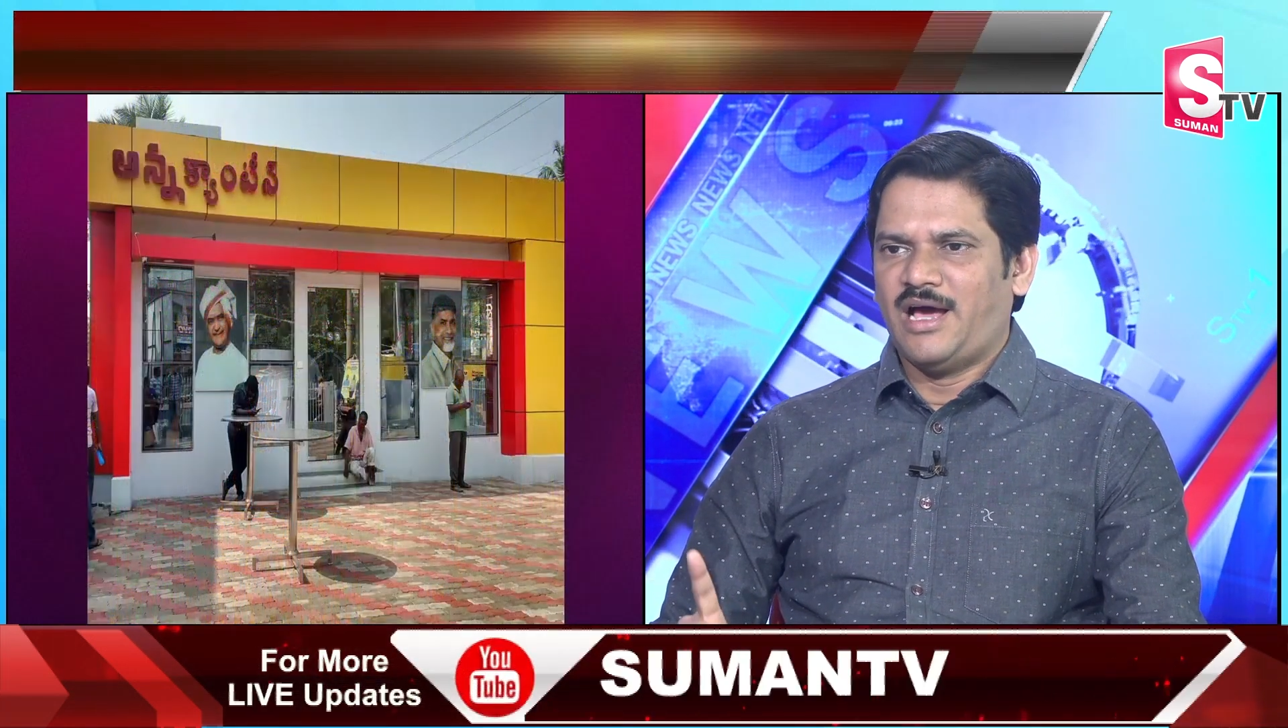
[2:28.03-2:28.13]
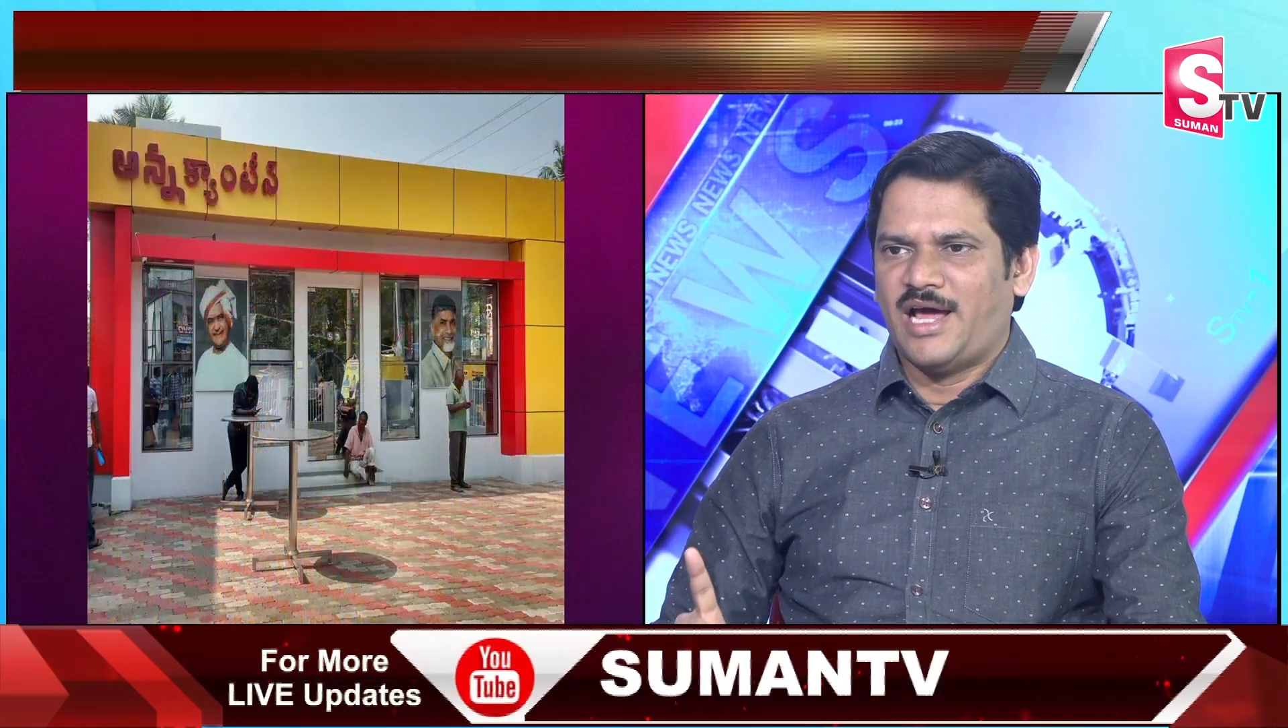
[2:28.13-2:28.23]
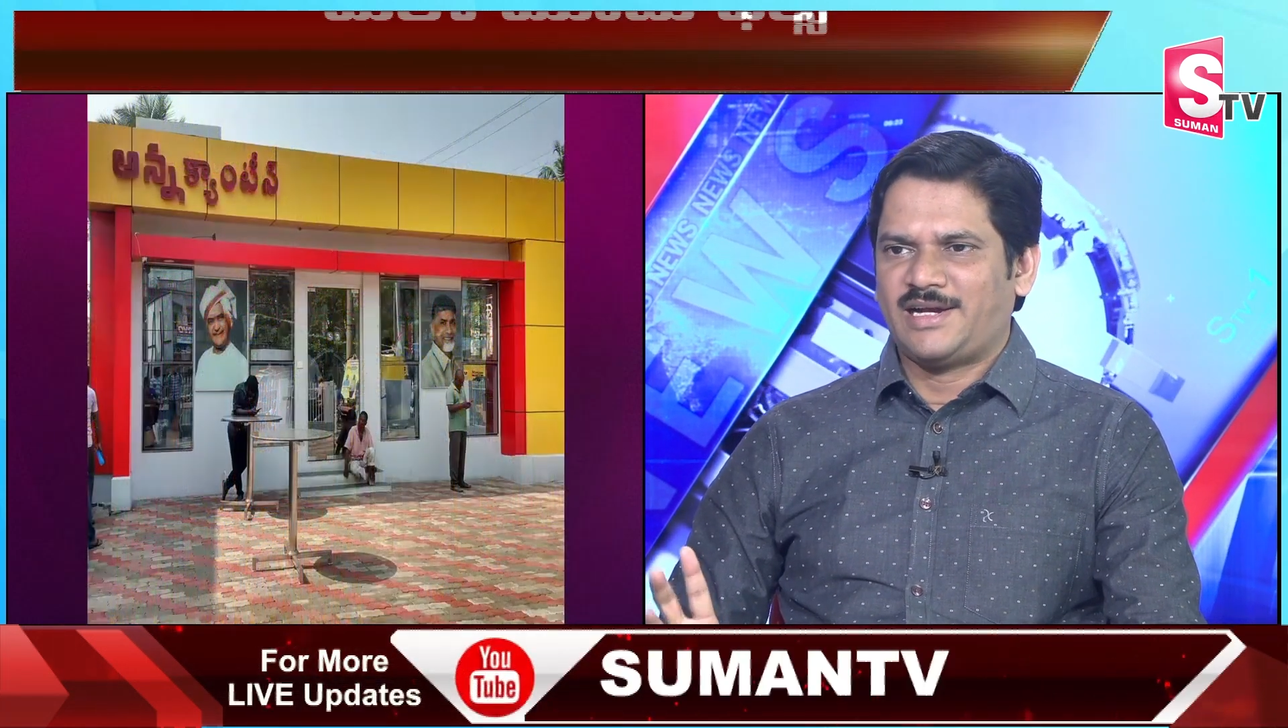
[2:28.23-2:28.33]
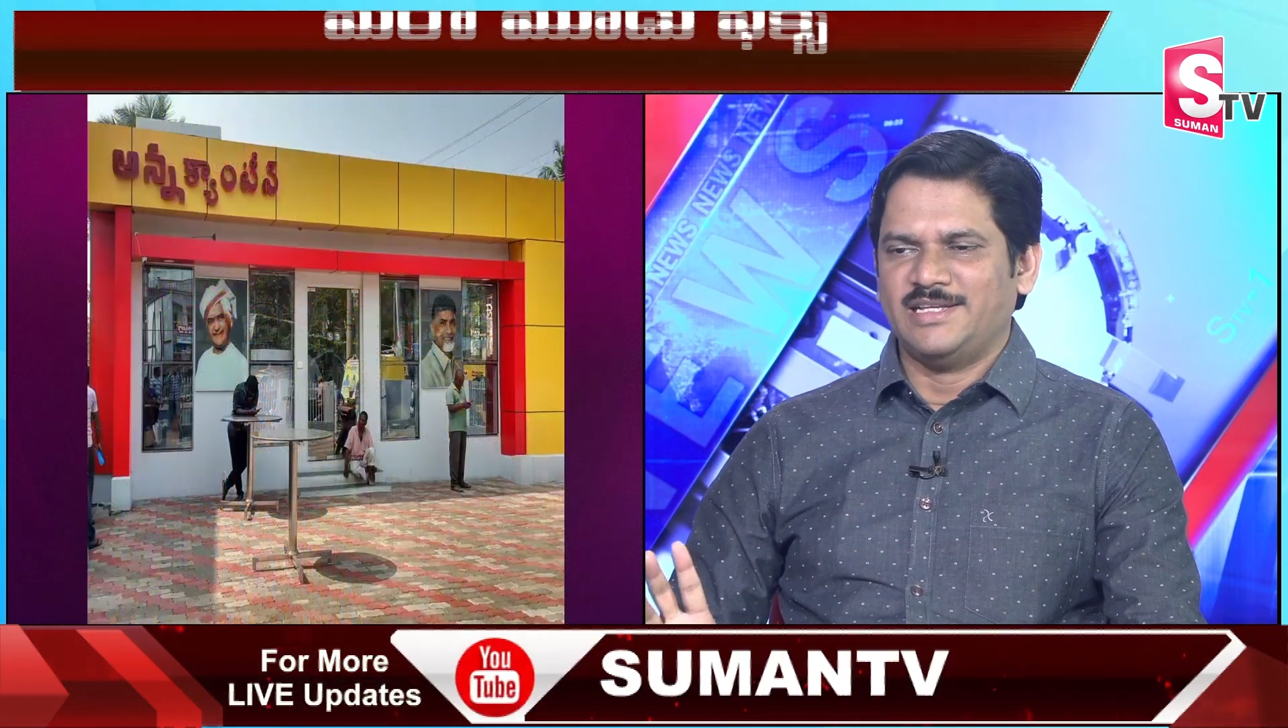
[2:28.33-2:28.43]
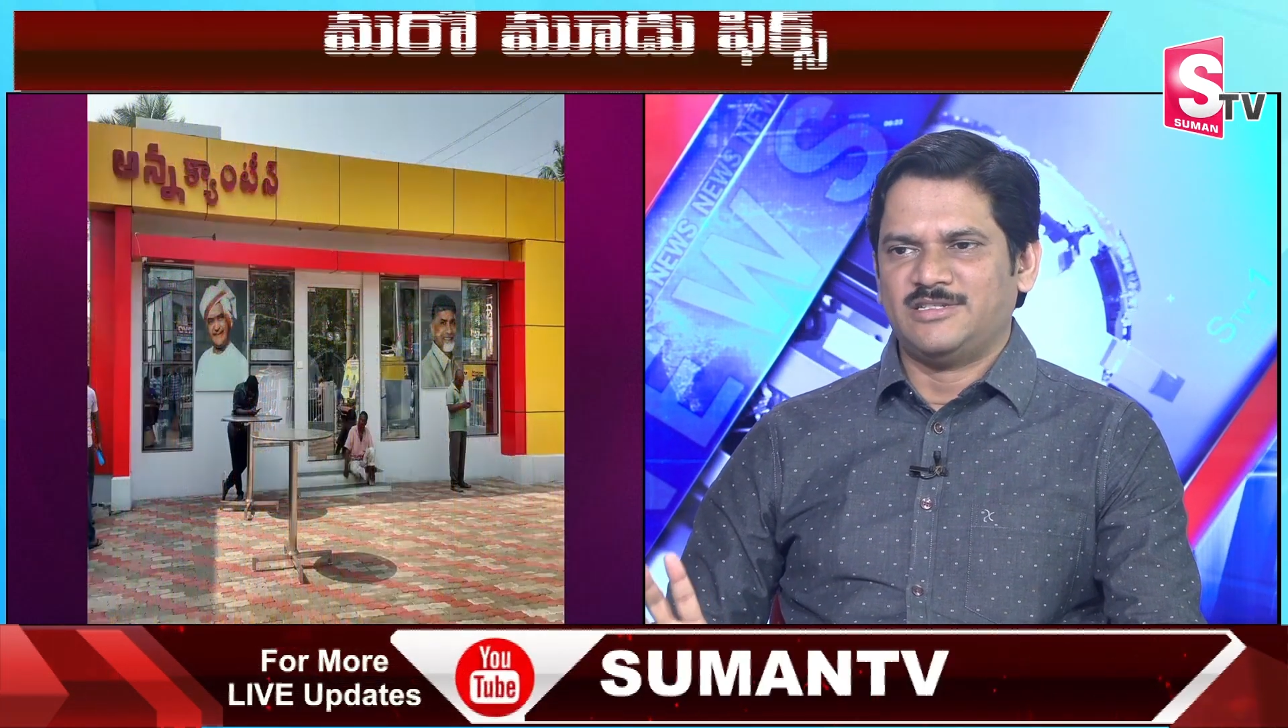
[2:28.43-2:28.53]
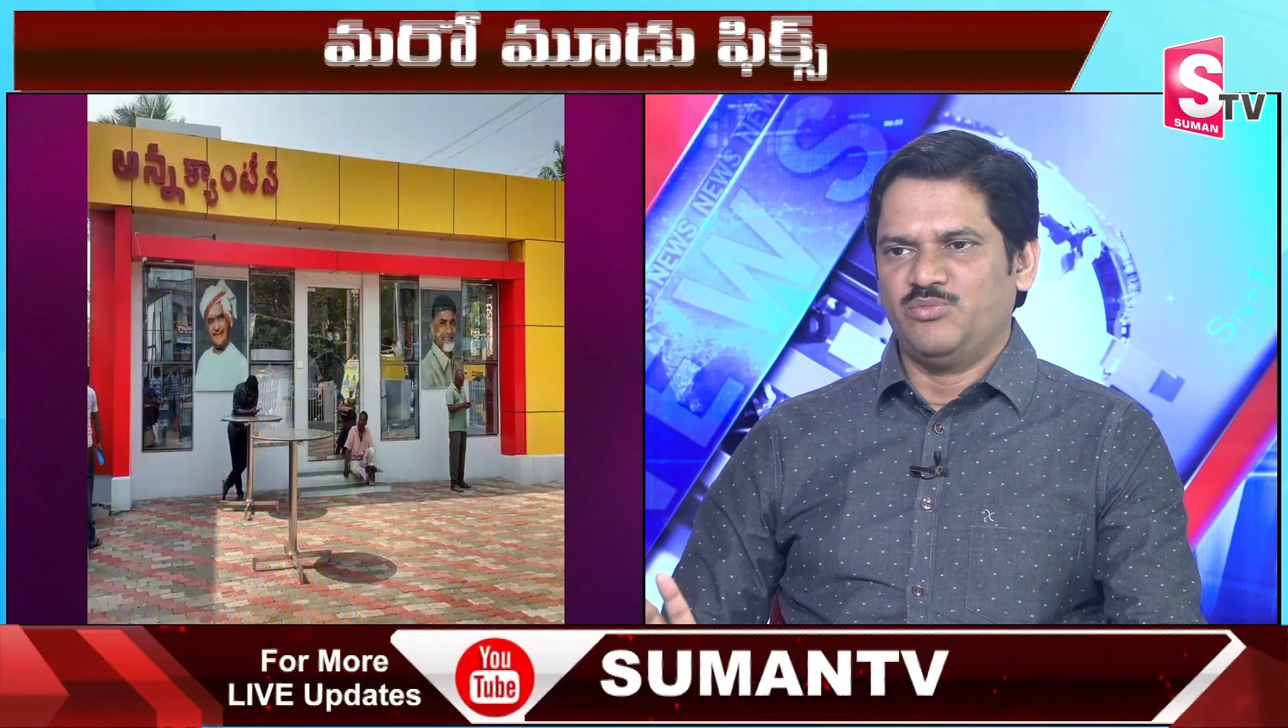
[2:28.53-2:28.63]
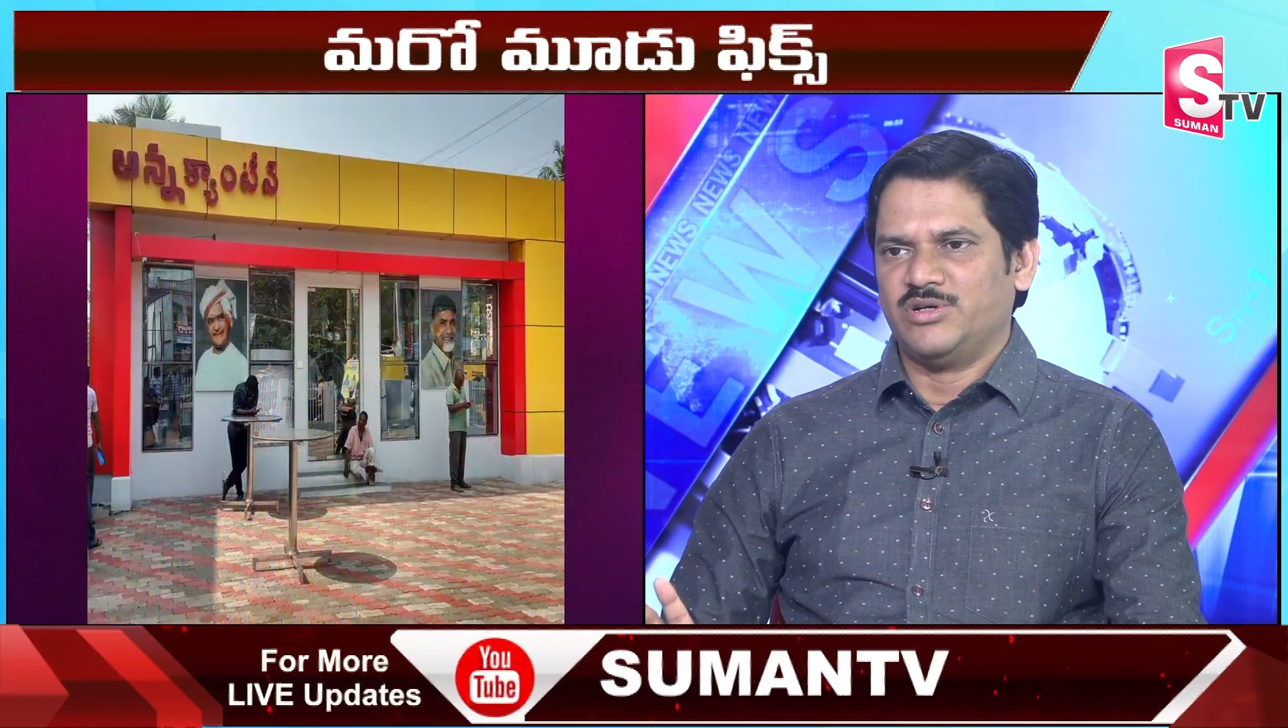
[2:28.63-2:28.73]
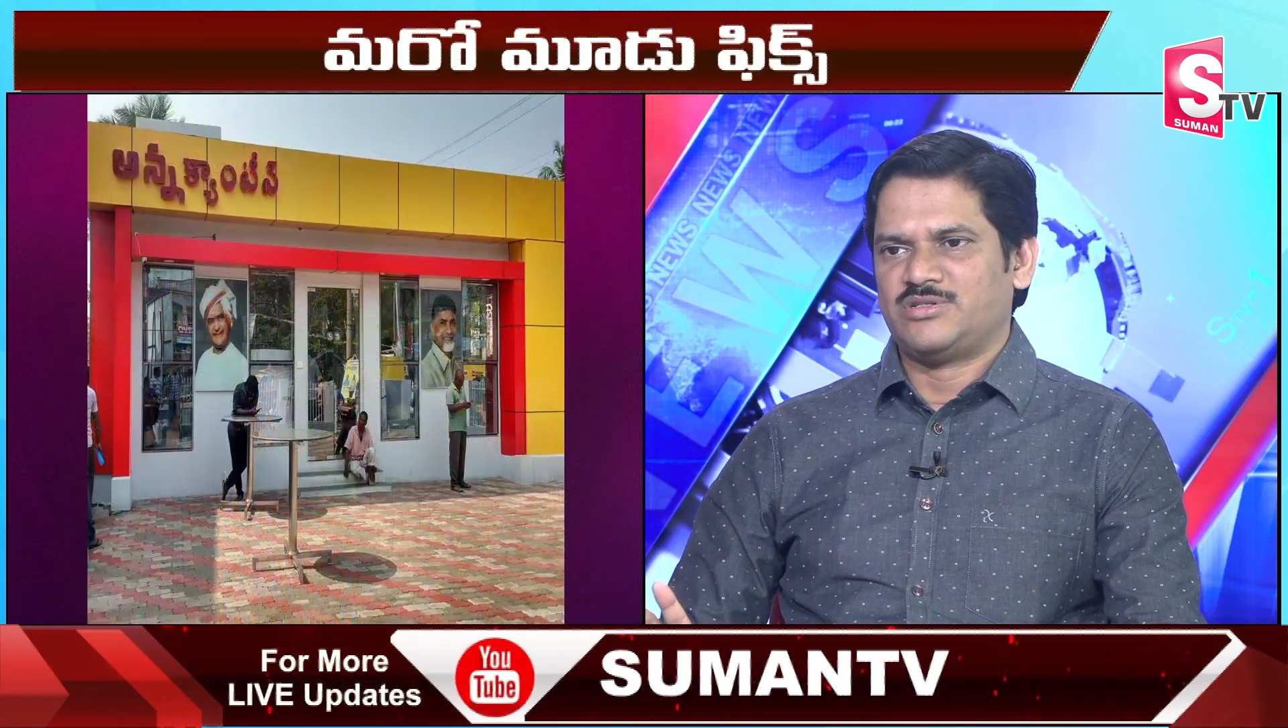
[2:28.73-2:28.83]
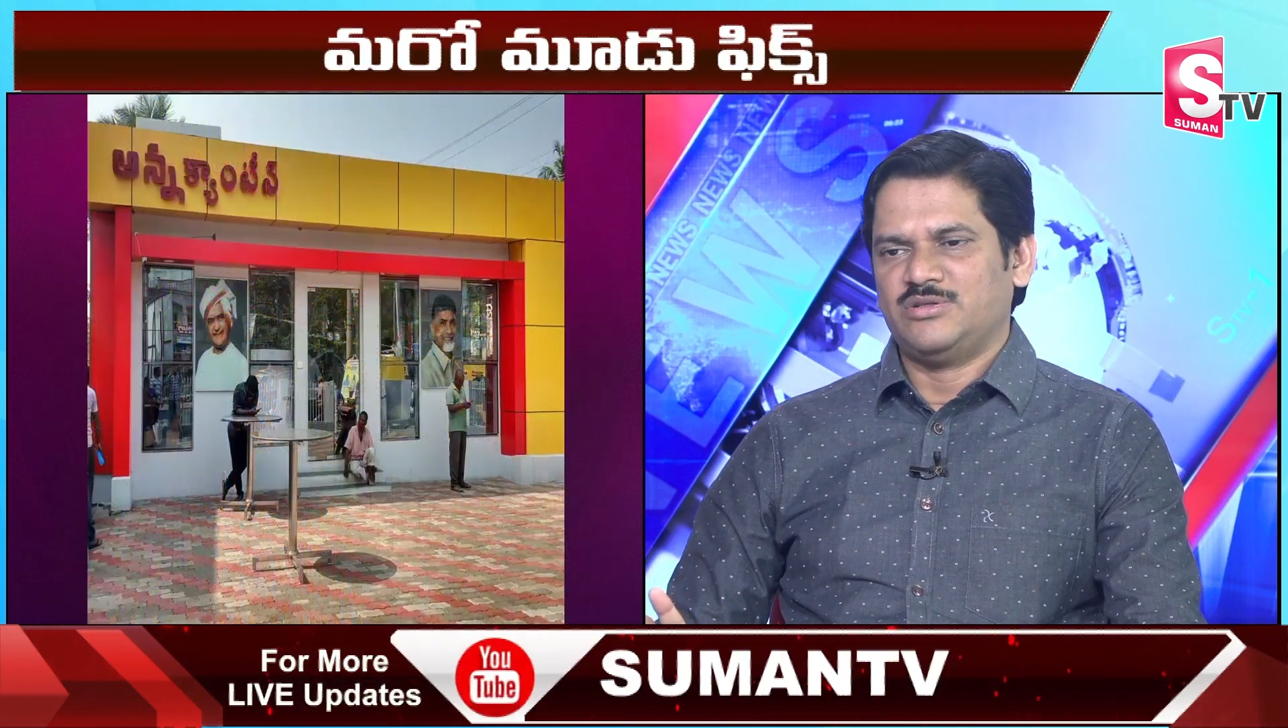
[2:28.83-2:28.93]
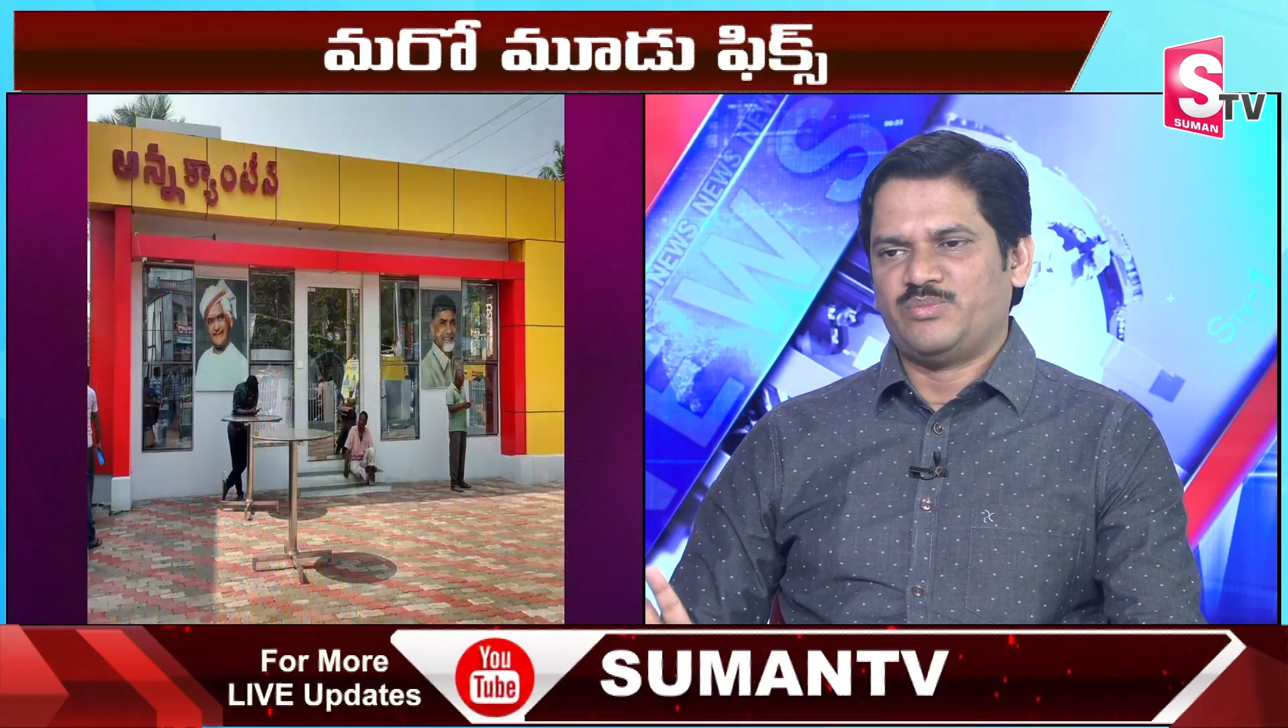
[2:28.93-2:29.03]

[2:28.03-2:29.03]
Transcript: ఆర్టీసీ బస్సు